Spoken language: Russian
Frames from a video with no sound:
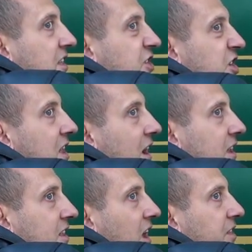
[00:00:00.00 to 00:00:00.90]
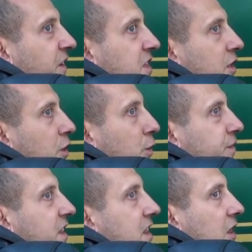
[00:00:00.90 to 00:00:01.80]
тишина, надо отводить ее
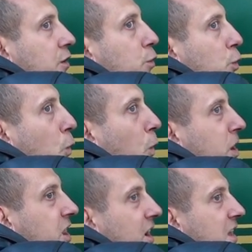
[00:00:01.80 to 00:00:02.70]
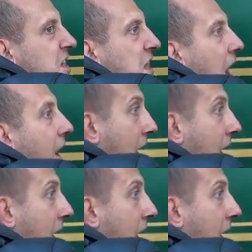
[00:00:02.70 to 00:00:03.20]
взгляд к другой стороне.